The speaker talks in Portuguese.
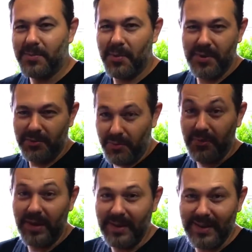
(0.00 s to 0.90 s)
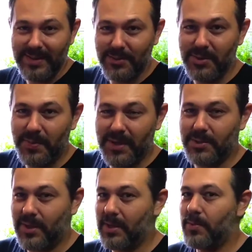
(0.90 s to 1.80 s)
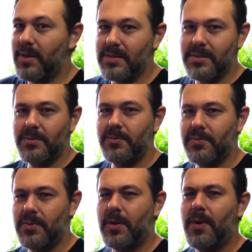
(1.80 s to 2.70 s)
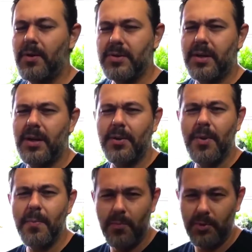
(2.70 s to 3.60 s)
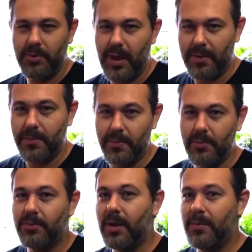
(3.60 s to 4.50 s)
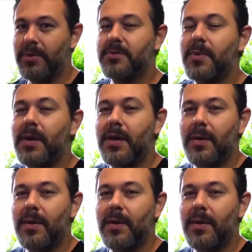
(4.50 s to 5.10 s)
Bom, mas eu vou falar da questão de preço. Aqui no Brasil, aquário de acrílico é muito caro, muito caro mesmo.